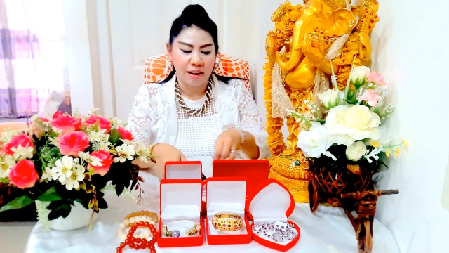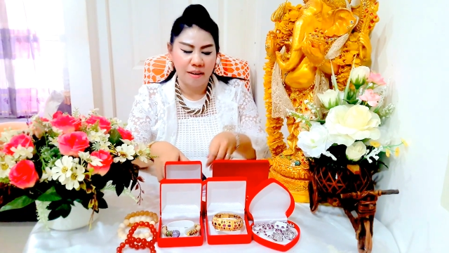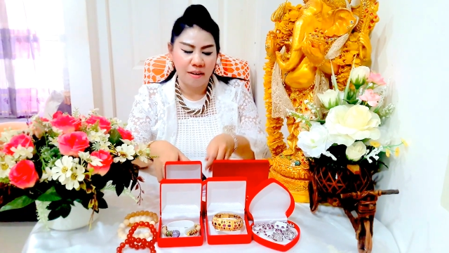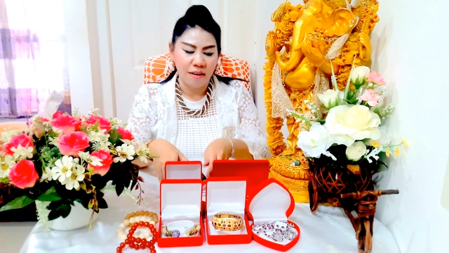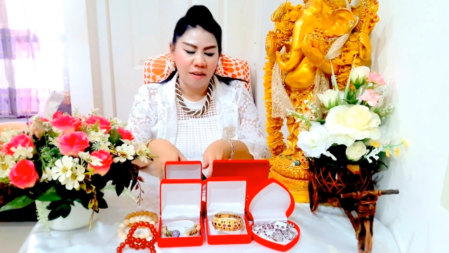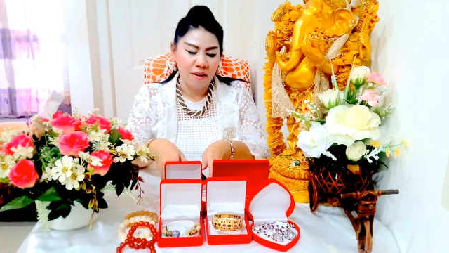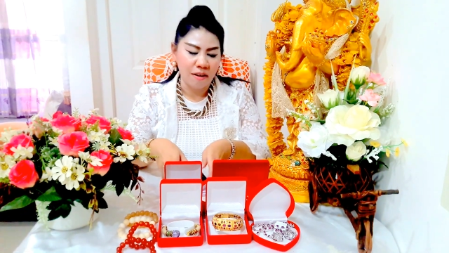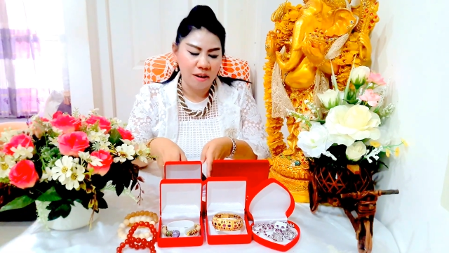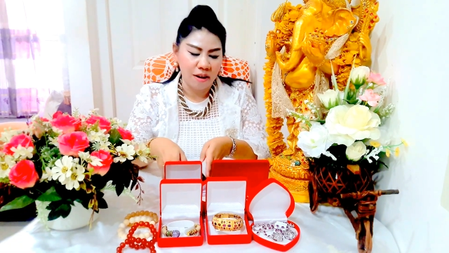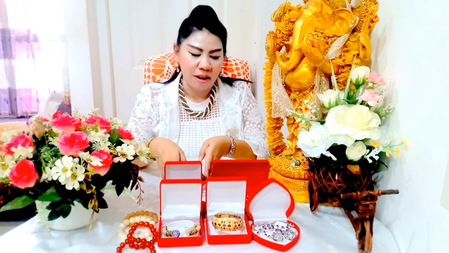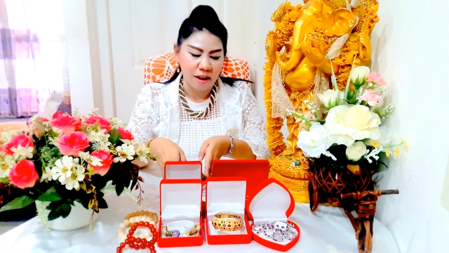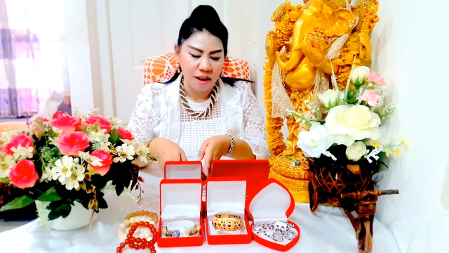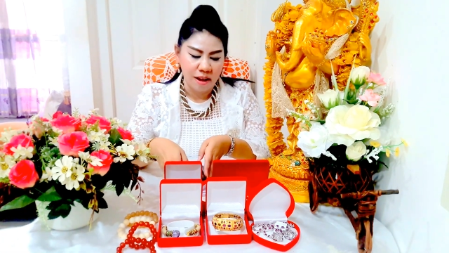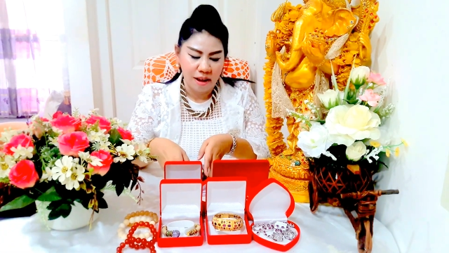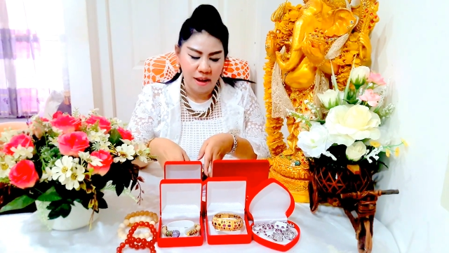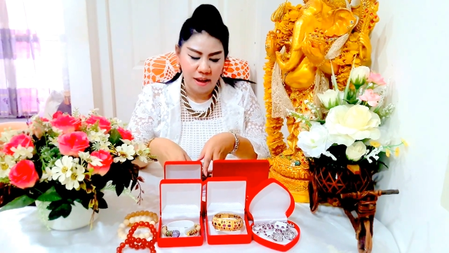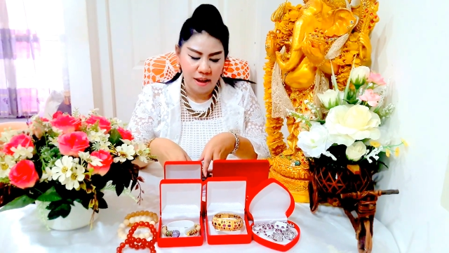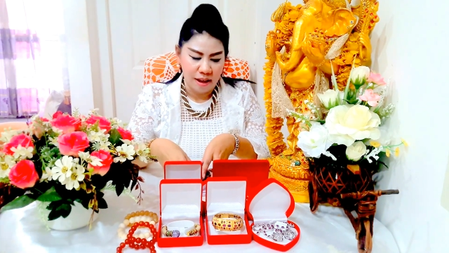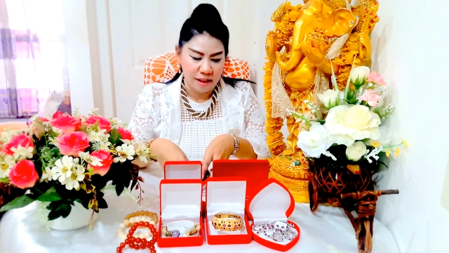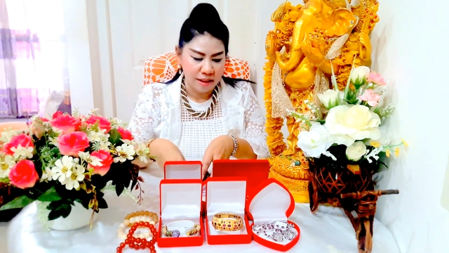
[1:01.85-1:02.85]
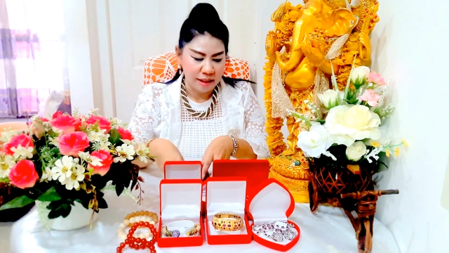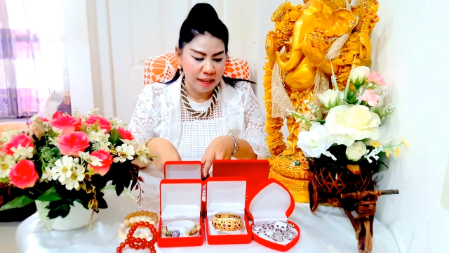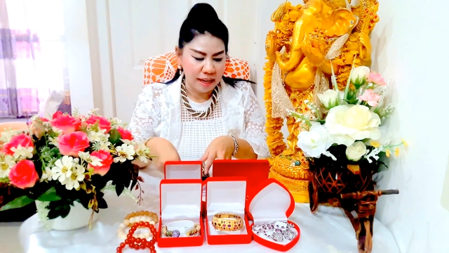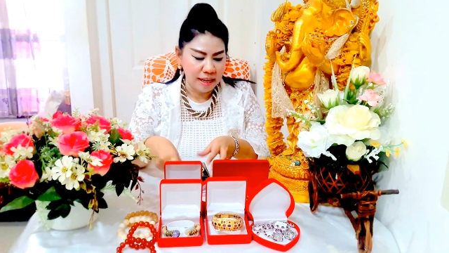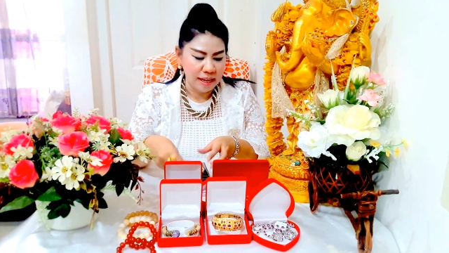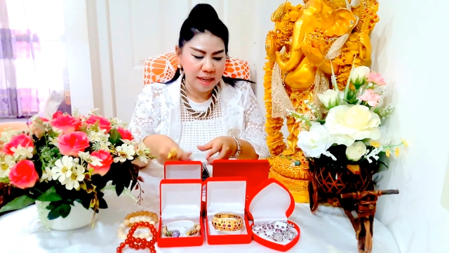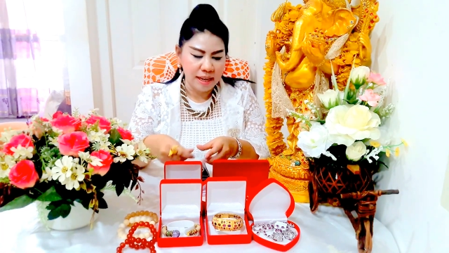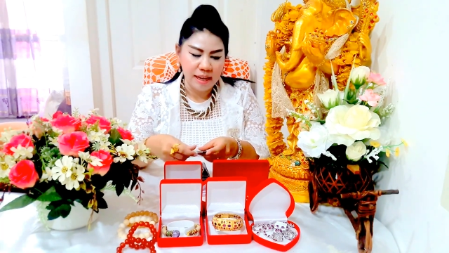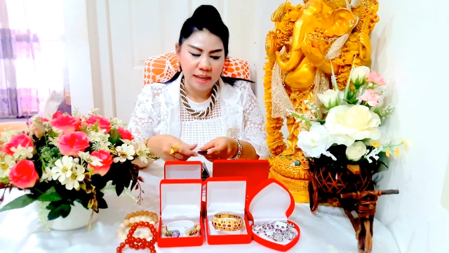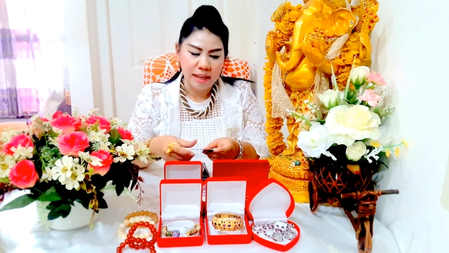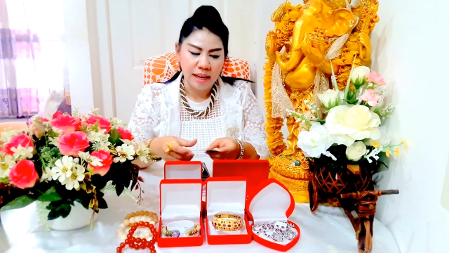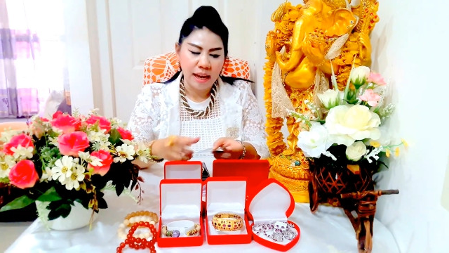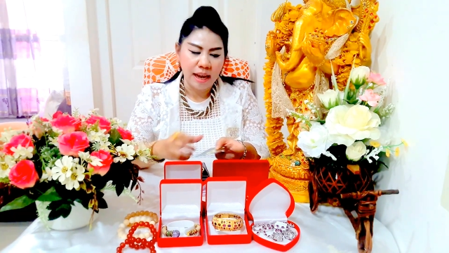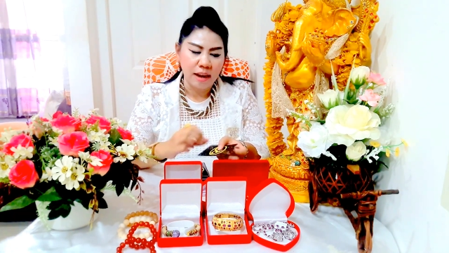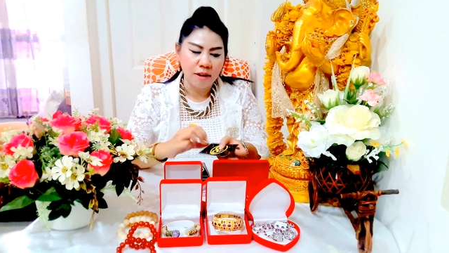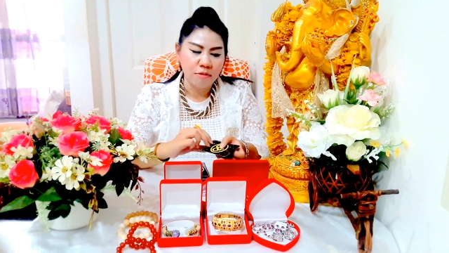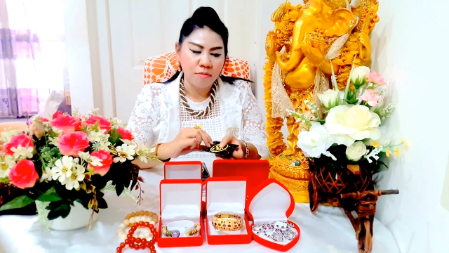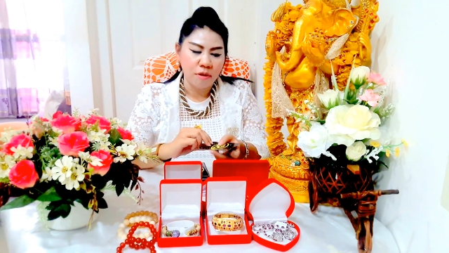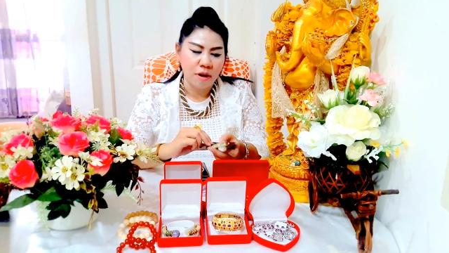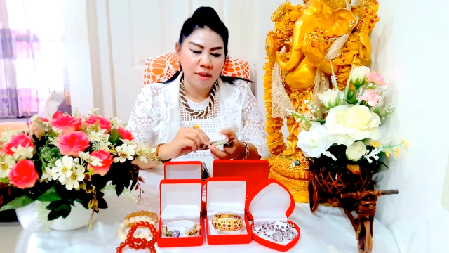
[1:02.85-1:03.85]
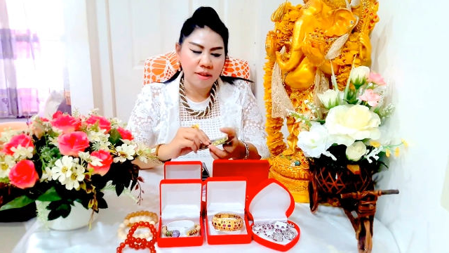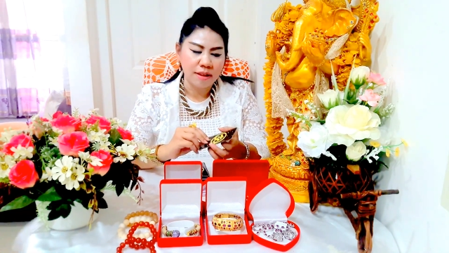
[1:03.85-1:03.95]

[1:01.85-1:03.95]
ก็อันนี้นะคะคุณห